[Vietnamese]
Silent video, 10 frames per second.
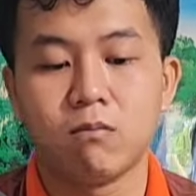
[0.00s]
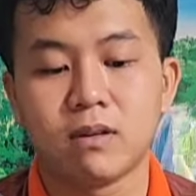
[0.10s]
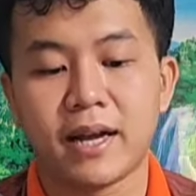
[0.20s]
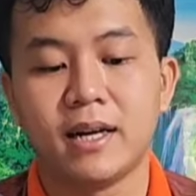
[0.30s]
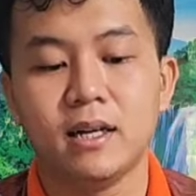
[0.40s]

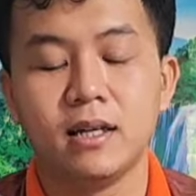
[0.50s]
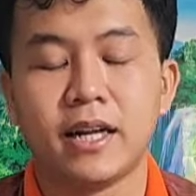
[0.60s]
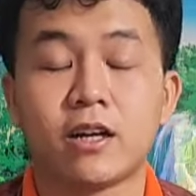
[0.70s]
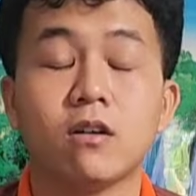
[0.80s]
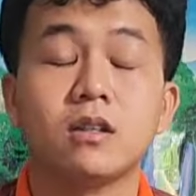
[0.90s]
Mật ong này
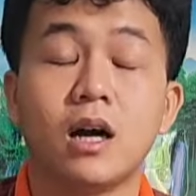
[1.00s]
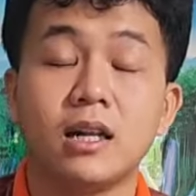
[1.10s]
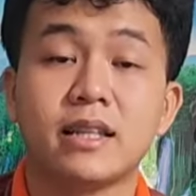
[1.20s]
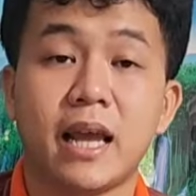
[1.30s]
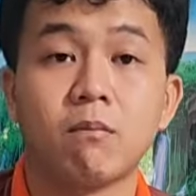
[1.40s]
đó thì có
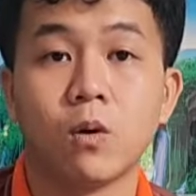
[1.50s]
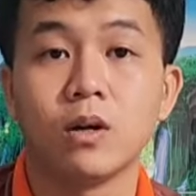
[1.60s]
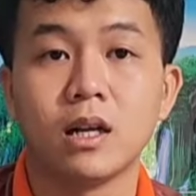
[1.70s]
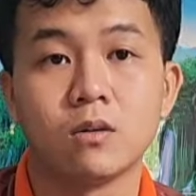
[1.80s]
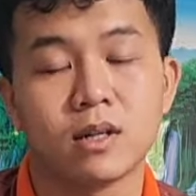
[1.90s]
in
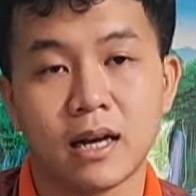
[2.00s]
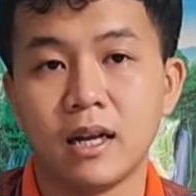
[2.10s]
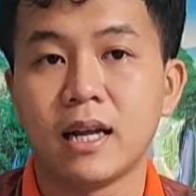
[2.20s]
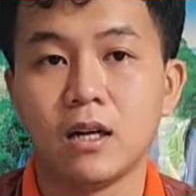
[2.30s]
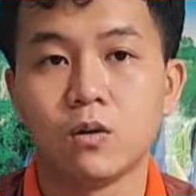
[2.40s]
tem của gia đình
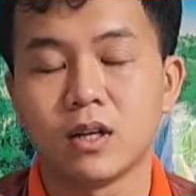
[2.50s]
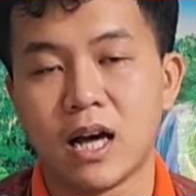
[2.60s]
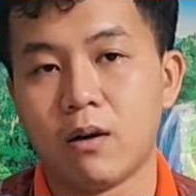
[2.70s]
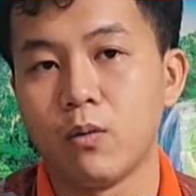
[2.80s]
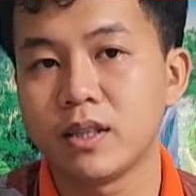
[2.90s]
Quốc Thành lên đây
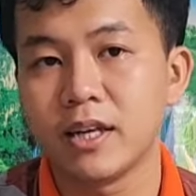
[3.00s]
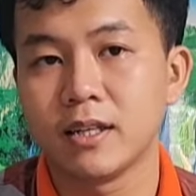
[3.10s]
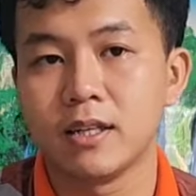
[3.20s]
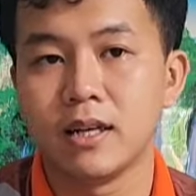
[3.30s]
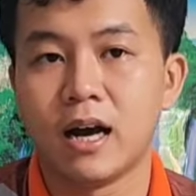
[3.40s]
luôn là
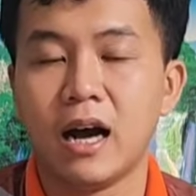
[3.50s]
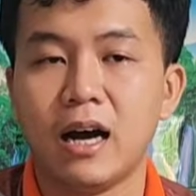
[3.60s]
QT.